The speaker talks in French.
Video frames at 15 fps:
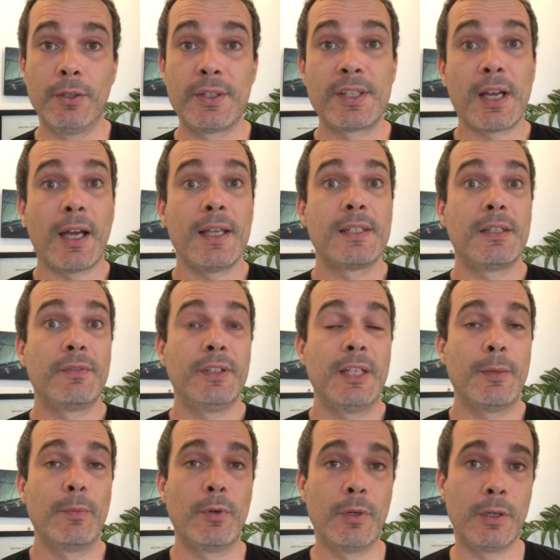ça reste
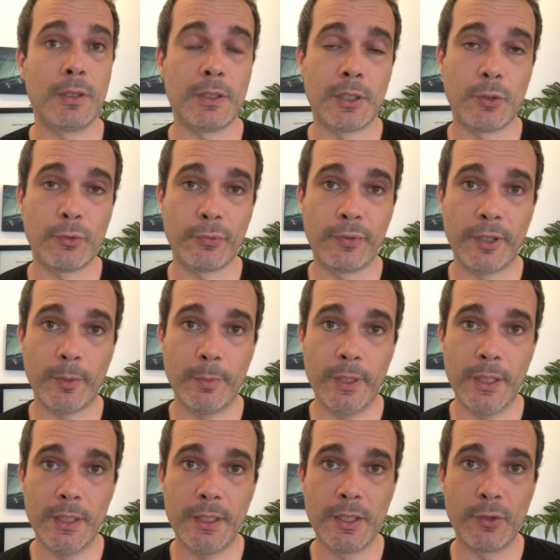évidemment à
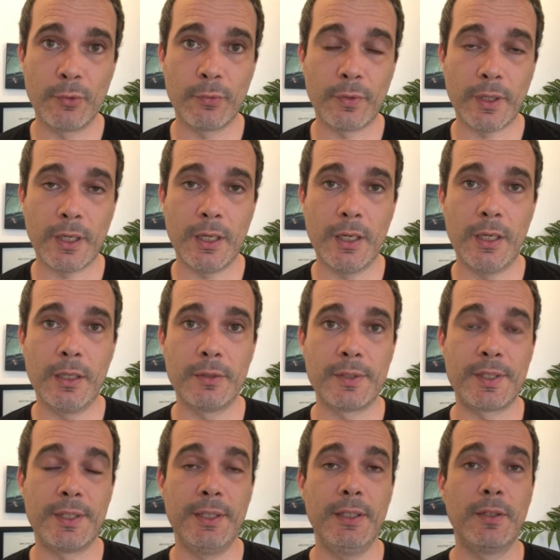confirmer et on verra
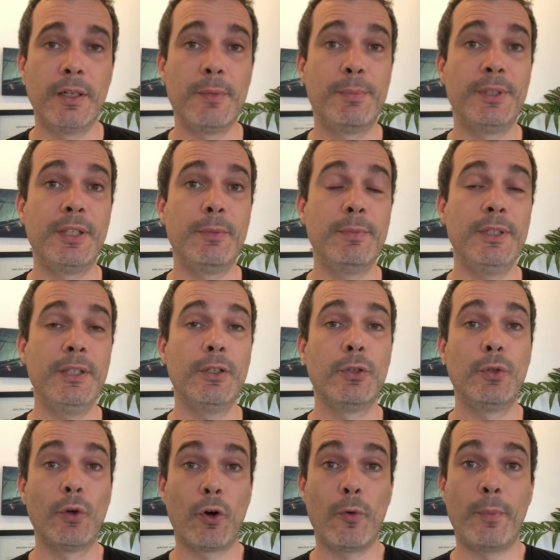si l'épidémie
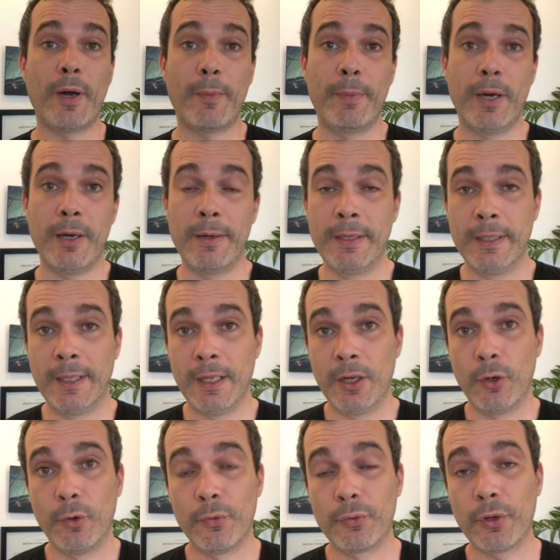ne repart pas
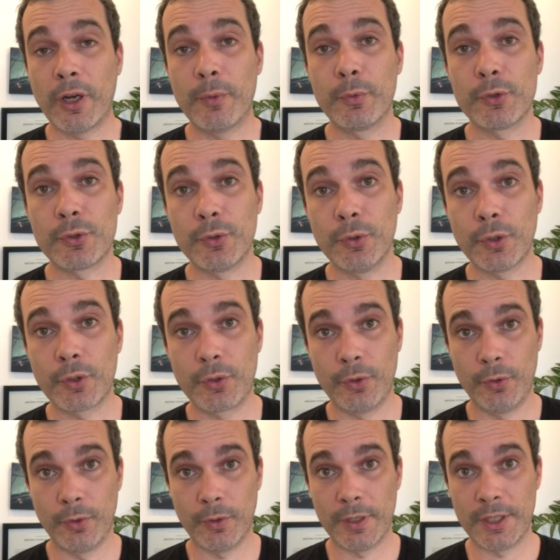au fur et à mesure
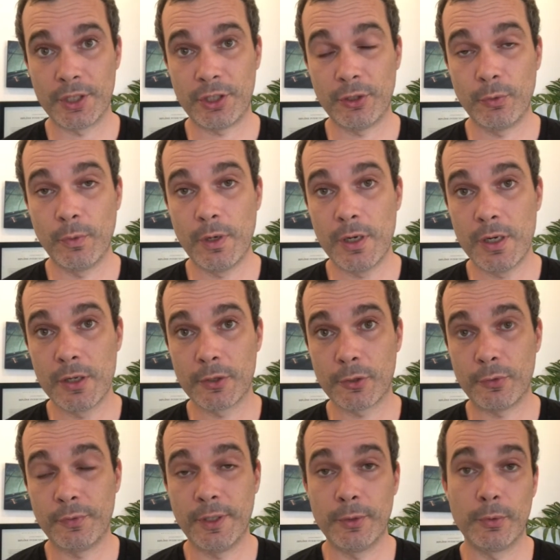que les Chinois
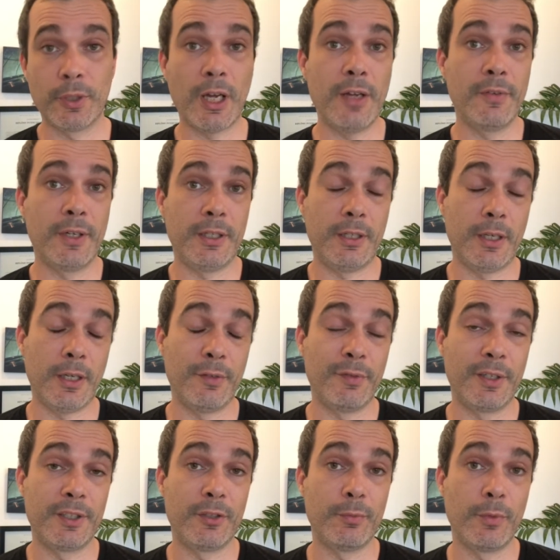reviennent au travail, car
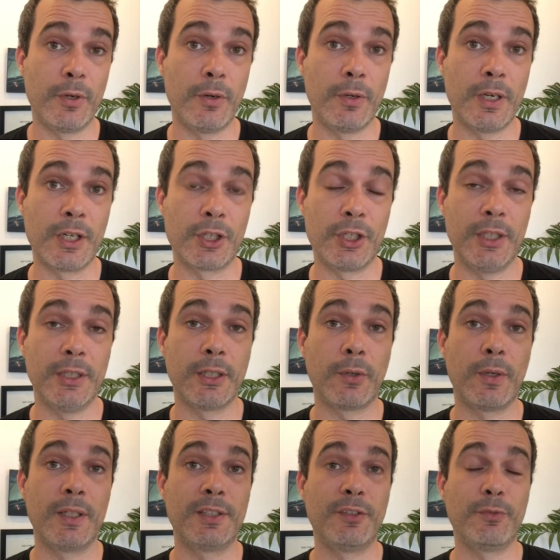effectivement la Chine est
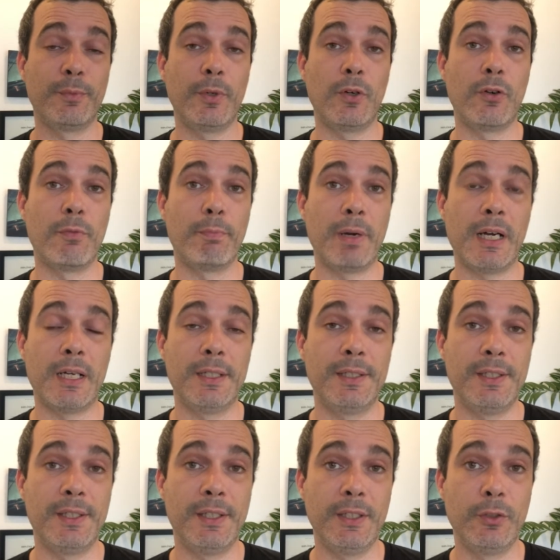relativement euh,
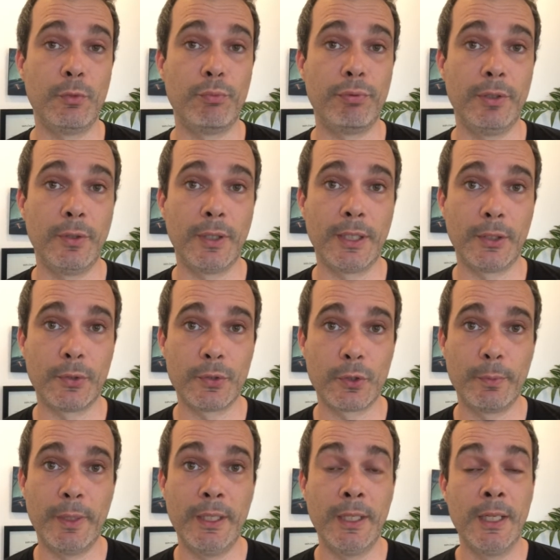paralysée depuis euh, quelques
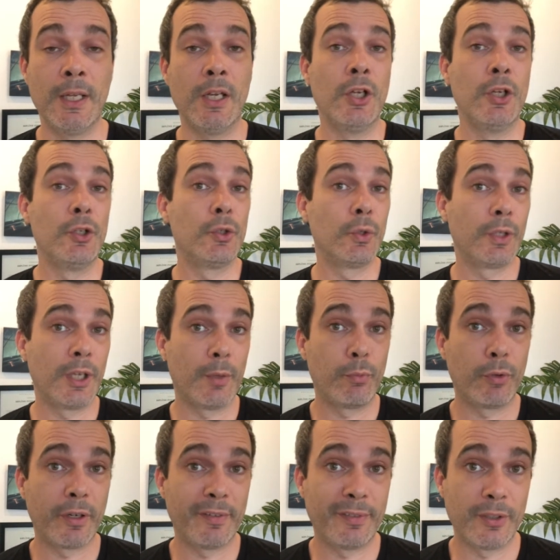semaines, ce qui a
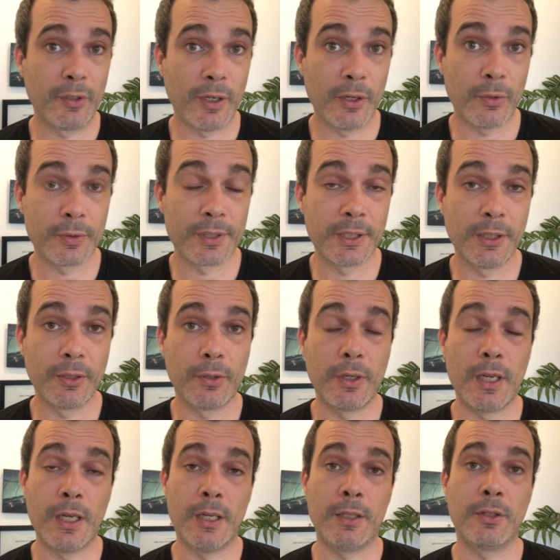pour effet de ralentir
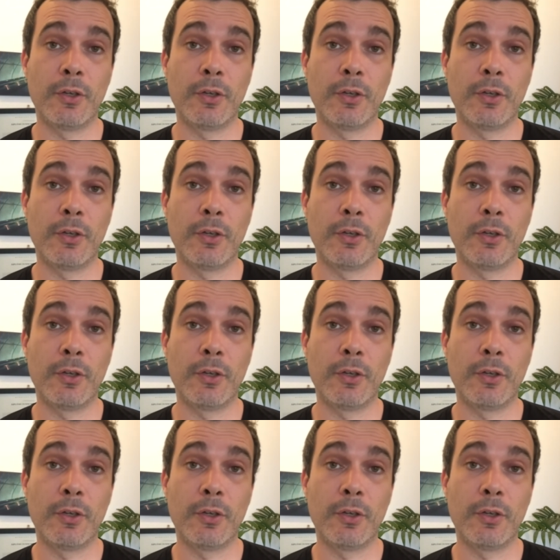la